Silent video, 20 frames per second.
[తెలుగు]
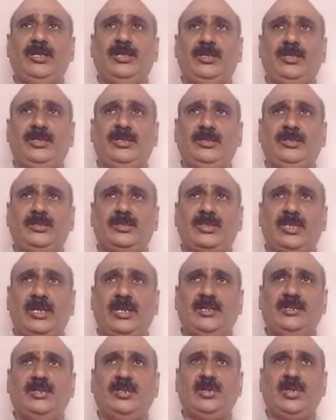అది
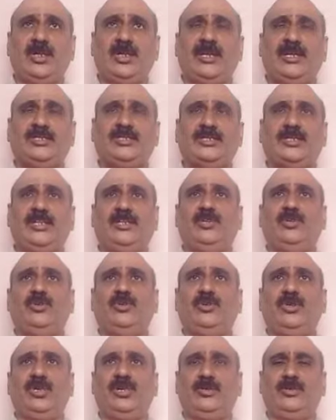చాలా ఎందుకు నాకు నచ్చలేదు
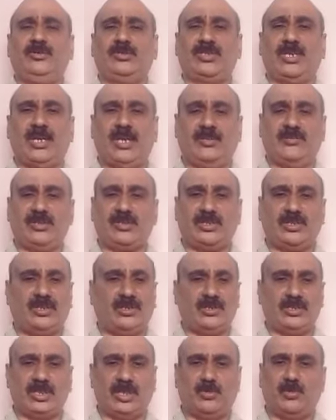నేను చాలా విషయాలు
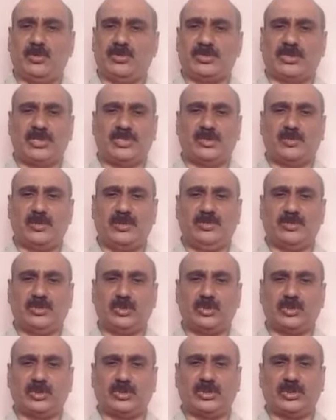నేను చెక్ బౌన్స్ కేసులు మేము
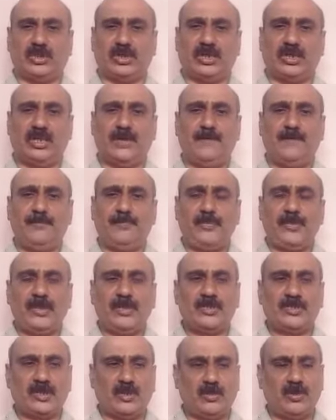చూస్తుంటాం కదా
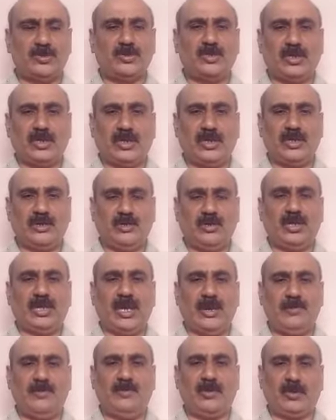సపోజ్ ఒక ఒక
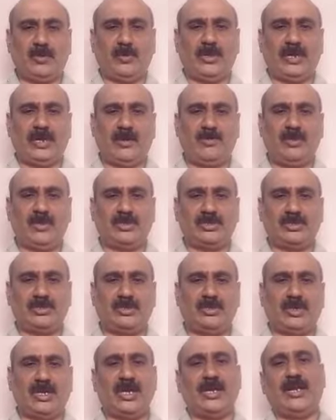యాభై వేల రూపాయలకి ఎవడో
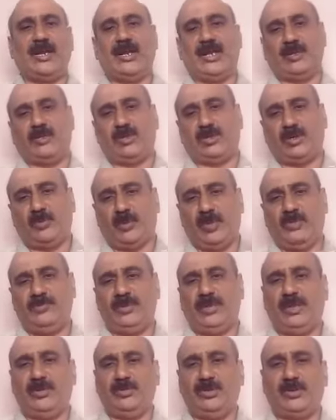ఇస్తాడు కానీ ఆయన అకౌంట్లో
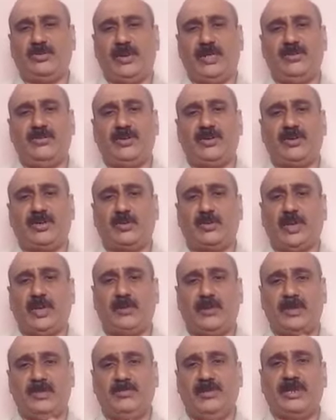పదివేల ఉంది పదివేలు ఉన్నప్పుడు
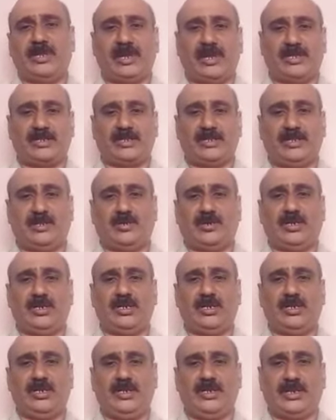ఆ పదివేలు కలెక్ట్
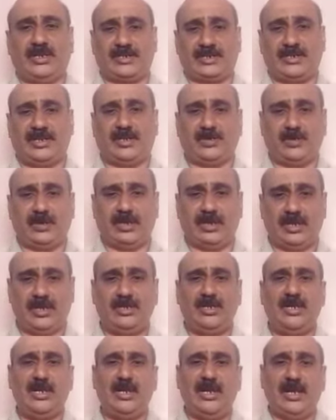చేయకుండా డిడక్ట్ చేయకుండా
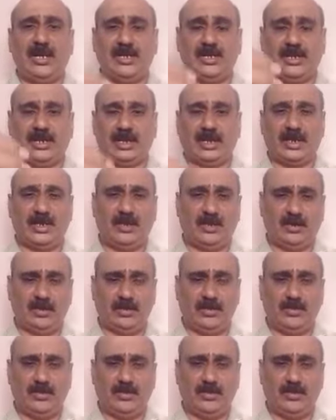అంటే రిక